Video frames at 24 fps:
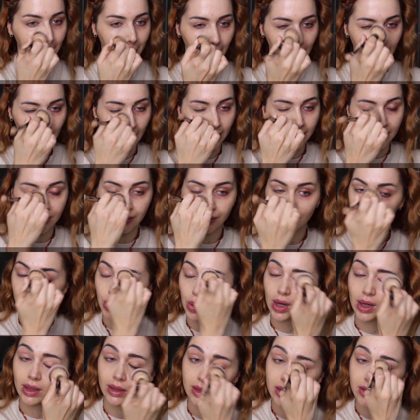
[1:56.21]
gerade so
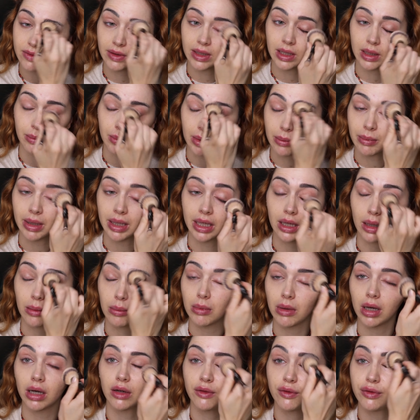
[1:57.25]
morgens, wenn ich mein Make-up
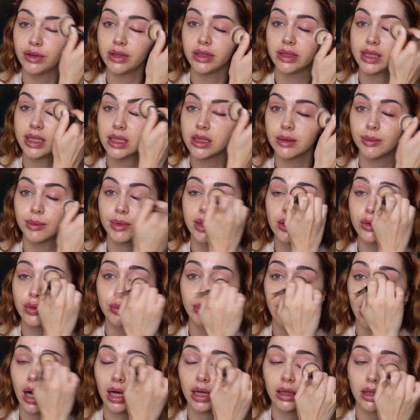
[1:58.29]
mache, finde ich das immer
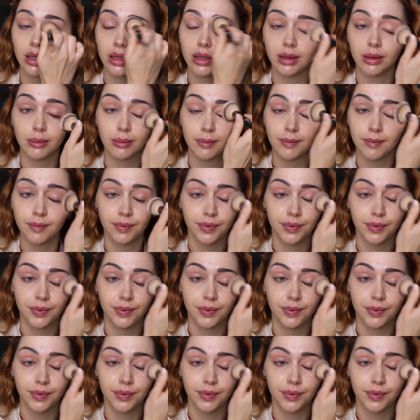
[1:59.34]
super angenehm,